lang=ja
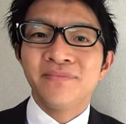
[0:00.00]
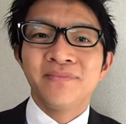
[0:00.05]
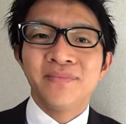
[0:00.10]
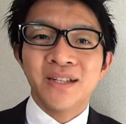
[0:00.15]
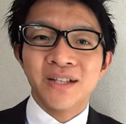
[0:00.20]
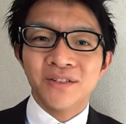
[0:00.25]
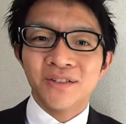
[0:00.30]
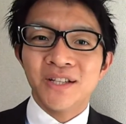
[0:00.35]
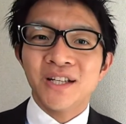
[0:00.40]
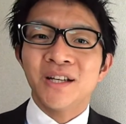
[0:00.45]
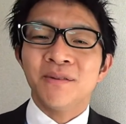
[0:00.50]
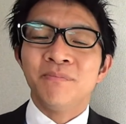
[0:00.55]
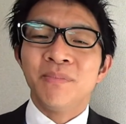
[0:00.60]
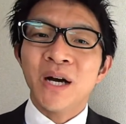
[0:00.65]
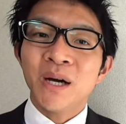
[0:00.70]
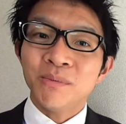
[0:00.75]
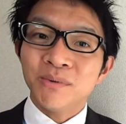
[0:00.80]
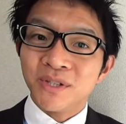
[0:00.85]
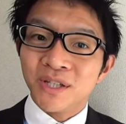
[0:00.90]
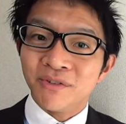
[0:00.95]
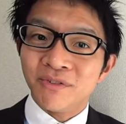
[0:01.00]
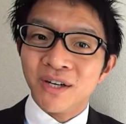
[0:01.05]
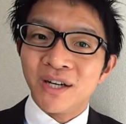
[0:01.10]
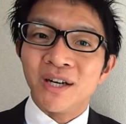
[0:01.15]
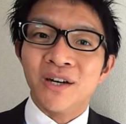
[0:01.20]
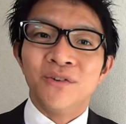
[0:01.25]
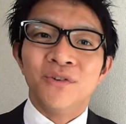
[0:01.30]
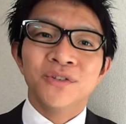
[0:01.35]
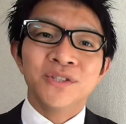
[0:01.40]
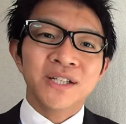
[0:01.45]
なので、パブで
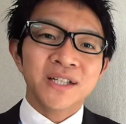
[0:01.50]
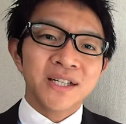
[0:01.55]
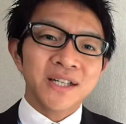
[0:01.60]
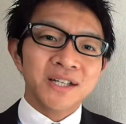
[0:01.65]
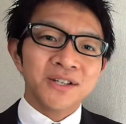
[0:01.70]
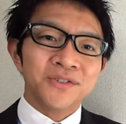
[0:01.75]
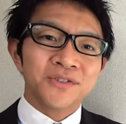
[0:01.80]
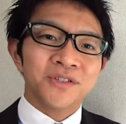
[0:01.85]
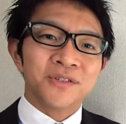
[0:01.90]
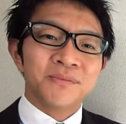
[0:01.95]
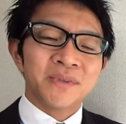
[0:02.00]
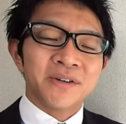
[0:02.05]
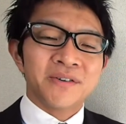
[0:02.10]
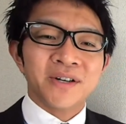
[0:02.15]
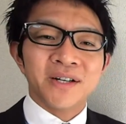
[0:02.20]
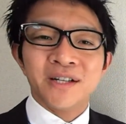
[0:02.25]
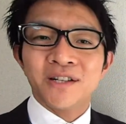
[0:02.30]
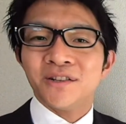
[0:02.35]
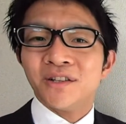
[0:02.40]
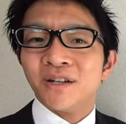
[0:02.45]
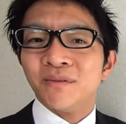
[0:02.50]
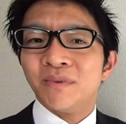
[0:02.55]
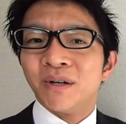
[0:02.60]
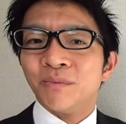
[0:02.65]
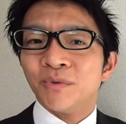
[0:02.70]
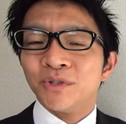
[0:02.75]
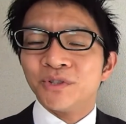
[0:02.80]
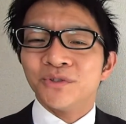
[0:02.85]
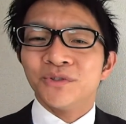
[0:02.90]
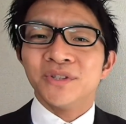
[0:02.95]
はお酒が振る舞われるのはまあ
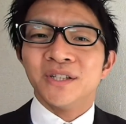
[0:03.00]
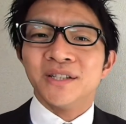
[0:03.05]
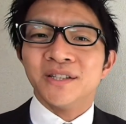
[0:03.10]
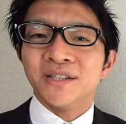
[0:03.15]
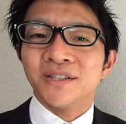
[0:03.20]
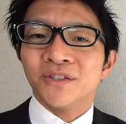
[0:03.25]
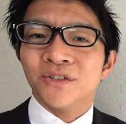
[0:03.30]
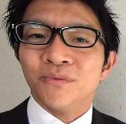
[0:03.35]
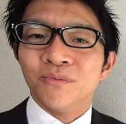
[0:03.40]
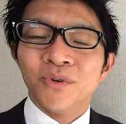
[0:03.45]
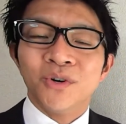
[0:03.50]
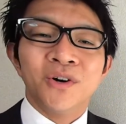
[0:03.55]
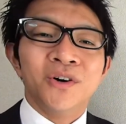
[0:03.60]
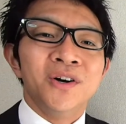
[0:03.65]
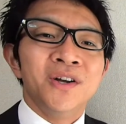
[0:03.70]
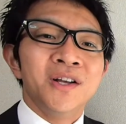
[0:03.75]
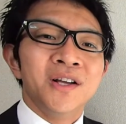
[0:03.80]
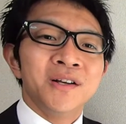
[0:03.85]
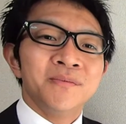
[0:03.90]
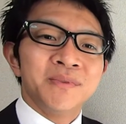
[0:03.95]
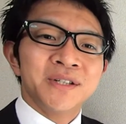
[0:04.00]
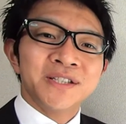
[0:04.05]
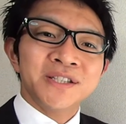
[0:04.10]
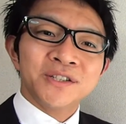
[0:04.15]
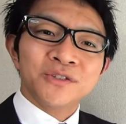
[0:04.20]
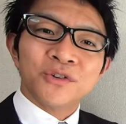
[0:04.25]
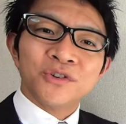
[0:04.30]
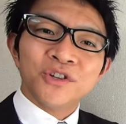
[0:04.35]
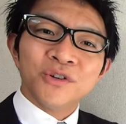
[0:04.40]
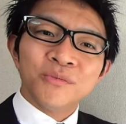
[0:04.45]
もちろんなんですけども、別
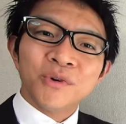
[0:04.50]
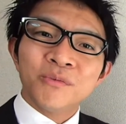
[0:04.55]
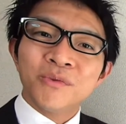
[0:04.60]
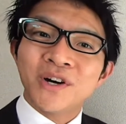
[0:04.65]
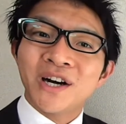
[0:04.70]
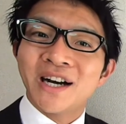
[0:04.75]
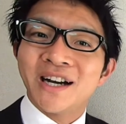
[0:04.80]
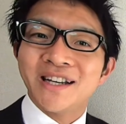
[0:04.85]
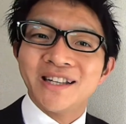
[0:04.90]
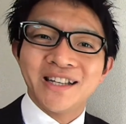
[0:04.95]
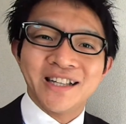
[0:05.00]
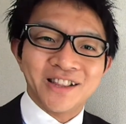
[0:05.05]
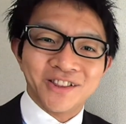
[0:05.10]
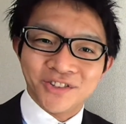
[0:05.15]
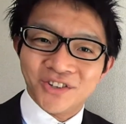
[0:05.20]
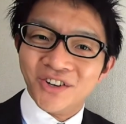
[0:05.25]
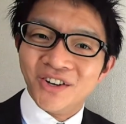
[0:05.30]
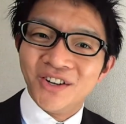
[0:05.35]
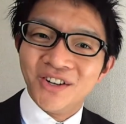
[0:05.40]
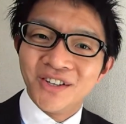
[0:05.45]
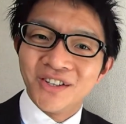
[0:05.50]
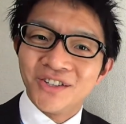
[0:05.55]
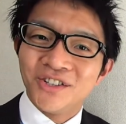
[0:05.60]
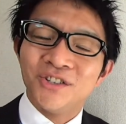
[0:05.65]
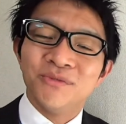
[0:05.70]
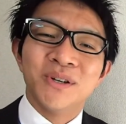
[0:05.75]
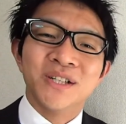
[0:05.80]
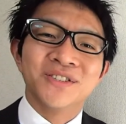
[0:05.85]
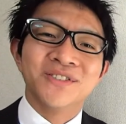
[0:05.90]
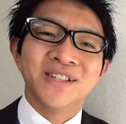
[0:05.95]
に子供も入れるとい
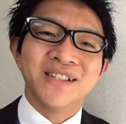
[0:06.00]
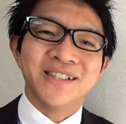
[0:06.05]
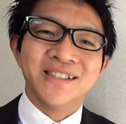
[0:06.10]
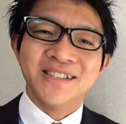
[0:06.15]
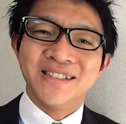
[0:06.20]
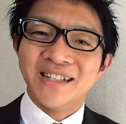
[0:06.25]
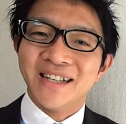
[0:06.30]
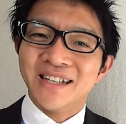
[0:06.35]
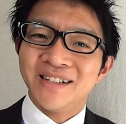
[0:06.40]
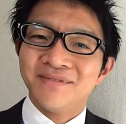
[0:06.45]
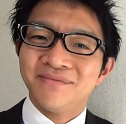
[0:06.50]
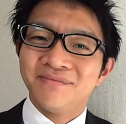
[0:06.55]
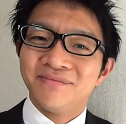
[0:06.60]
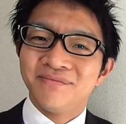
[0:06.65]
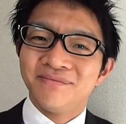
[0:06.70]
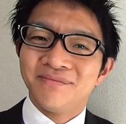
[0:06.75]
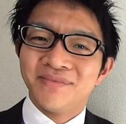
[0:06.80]
う場所なんですね。